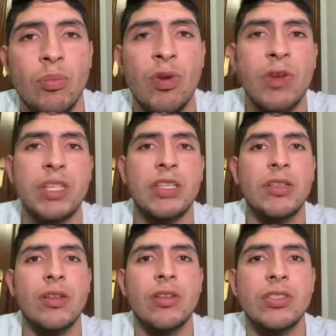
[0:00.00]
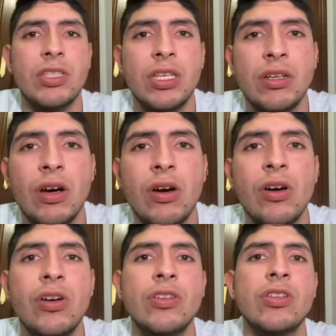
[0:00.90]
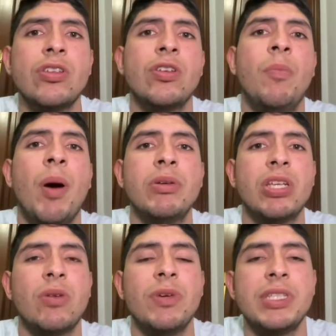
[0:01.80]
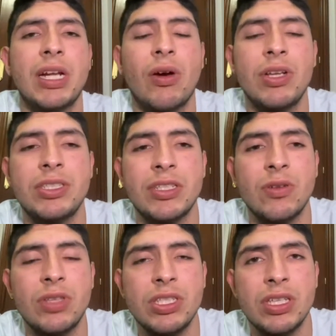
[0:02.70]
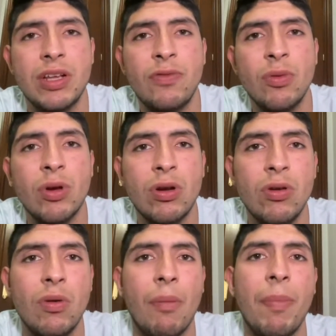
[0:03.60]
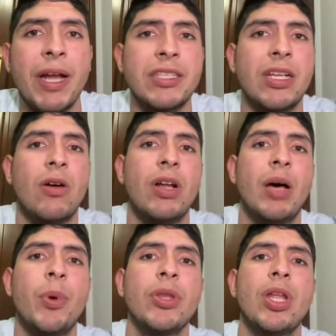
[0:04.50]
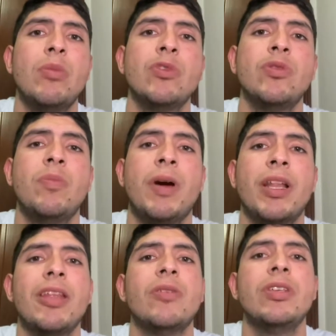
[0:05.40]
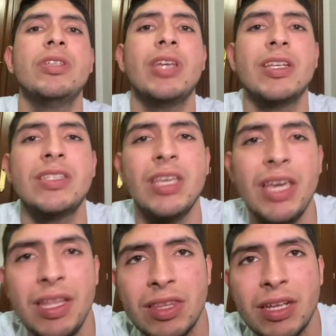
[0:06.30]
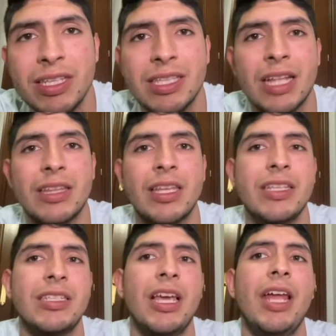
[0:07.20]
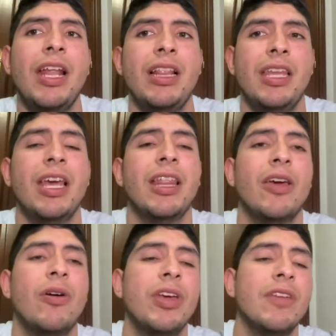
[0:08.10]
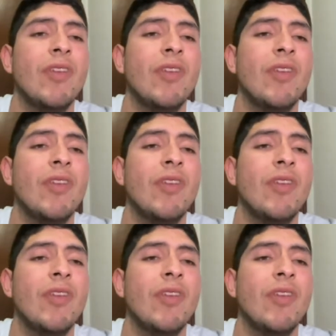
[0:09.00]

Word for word: Muy buenas a todos chicos, vamos a comenzar con estas noticias del Fútbol Club Barcelona porque tenemos un par de noticias interesantes en el día de hoy.